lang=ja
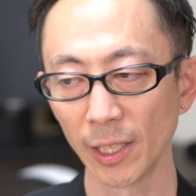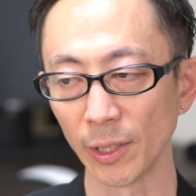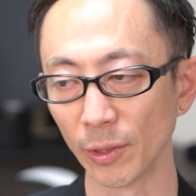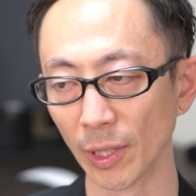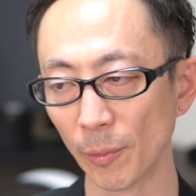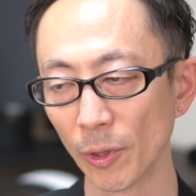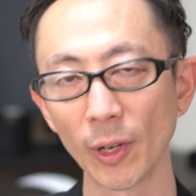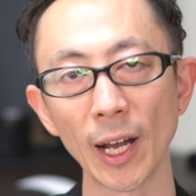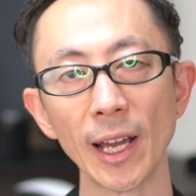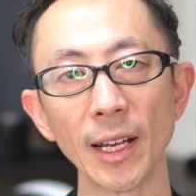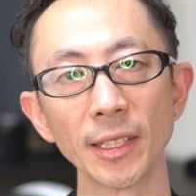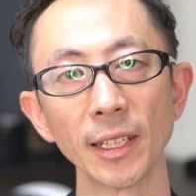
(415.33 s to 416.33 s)
いろんなものを
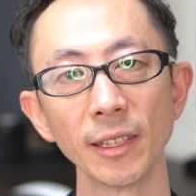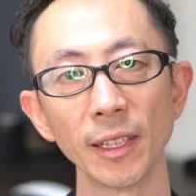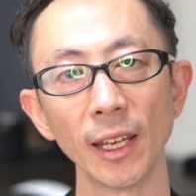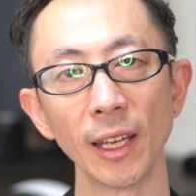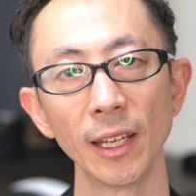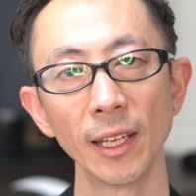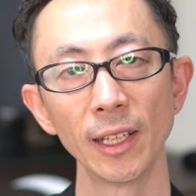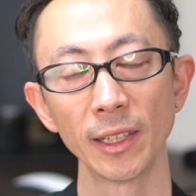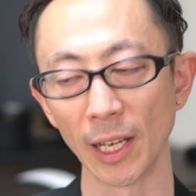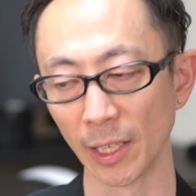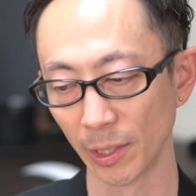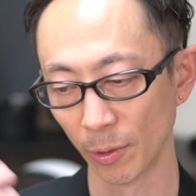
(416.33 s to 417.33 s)
買いあさって
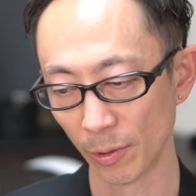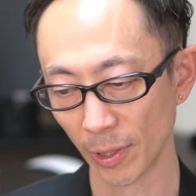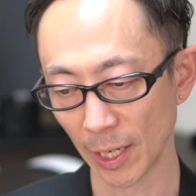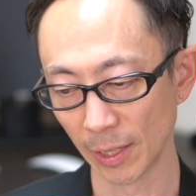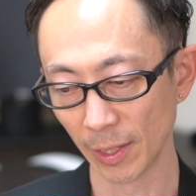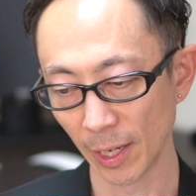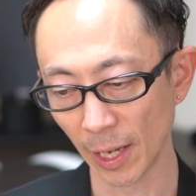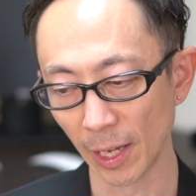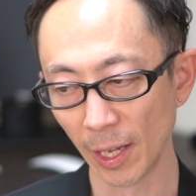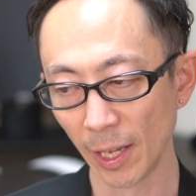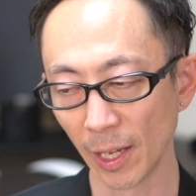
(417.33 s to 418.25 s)
他力本願で